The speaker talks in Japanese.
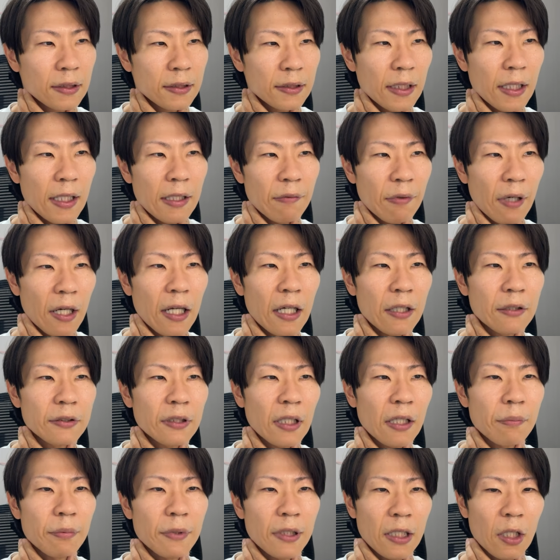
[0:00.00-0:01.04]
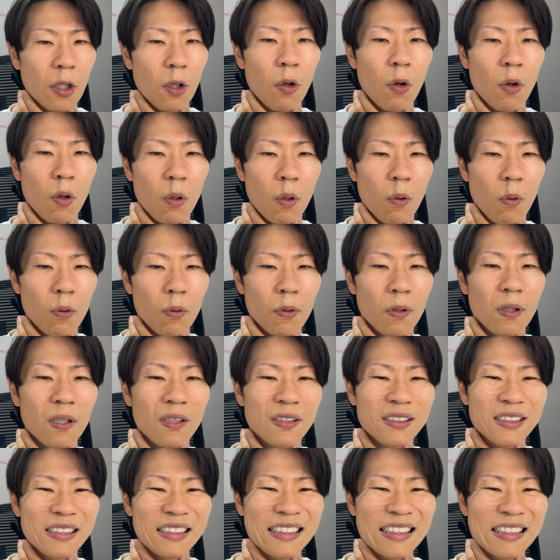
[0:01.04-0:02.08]
で、笑うたび、こう、こ
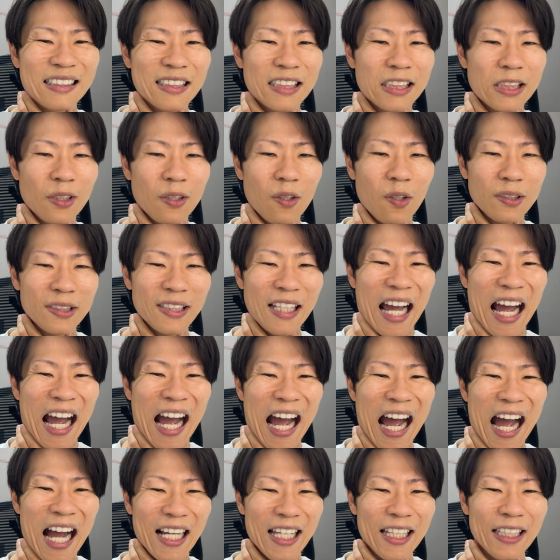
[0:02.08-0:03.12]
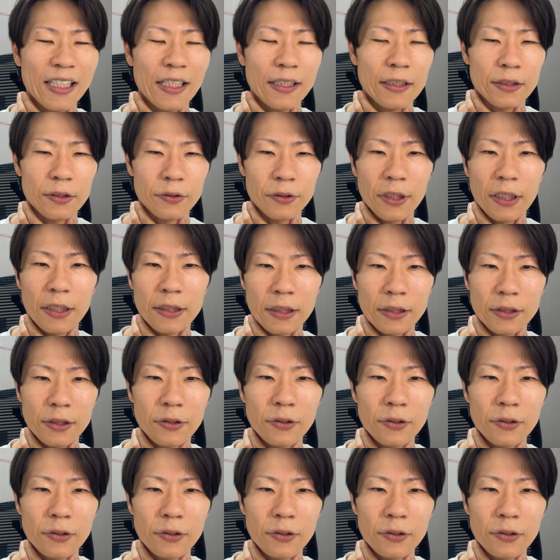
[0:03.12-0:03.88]
う、口をこうやって開けたりするじゃないですか。